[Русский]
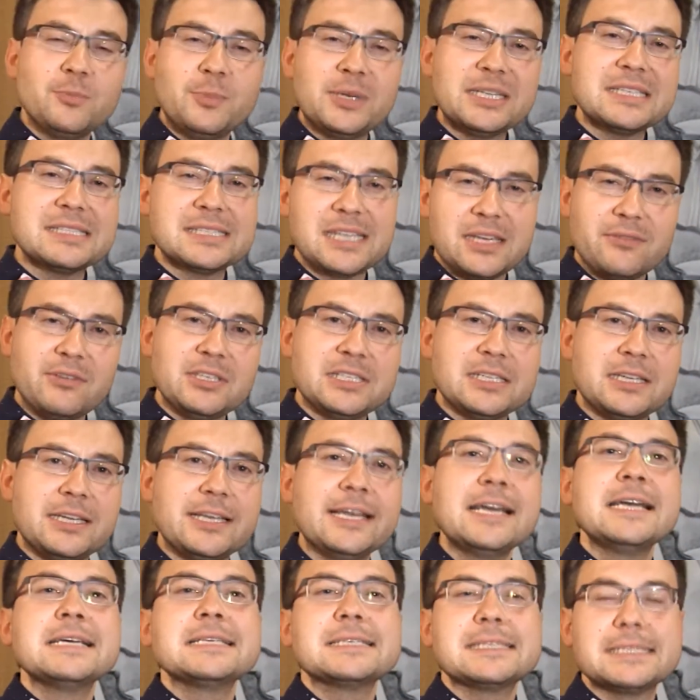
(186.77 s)
представителей
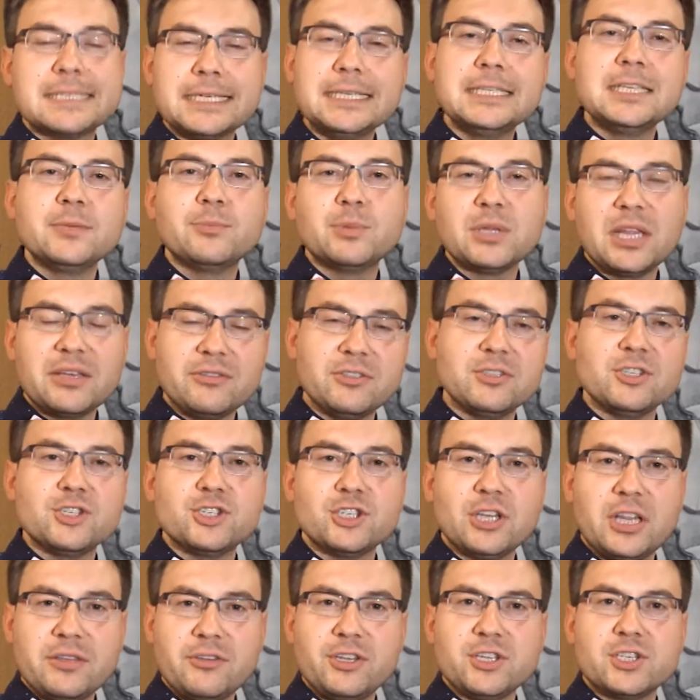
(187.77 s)
сильной половины
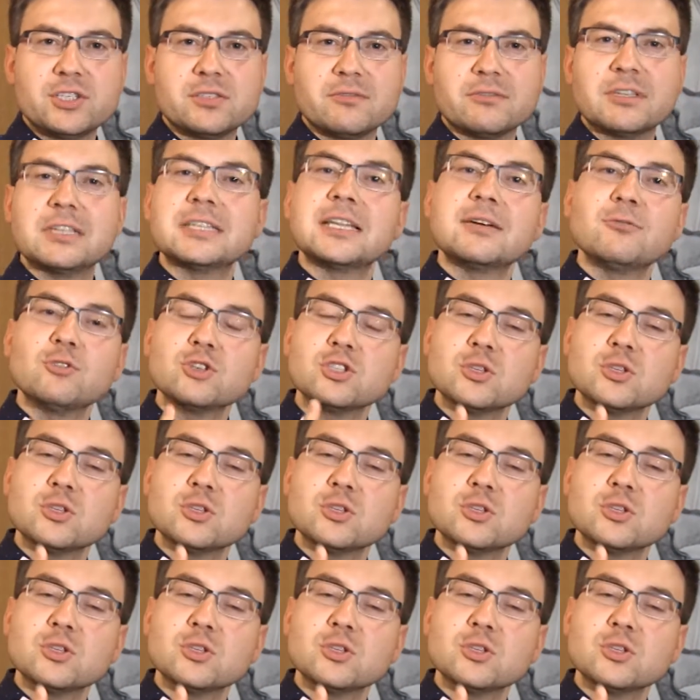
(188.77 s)
человечества для того,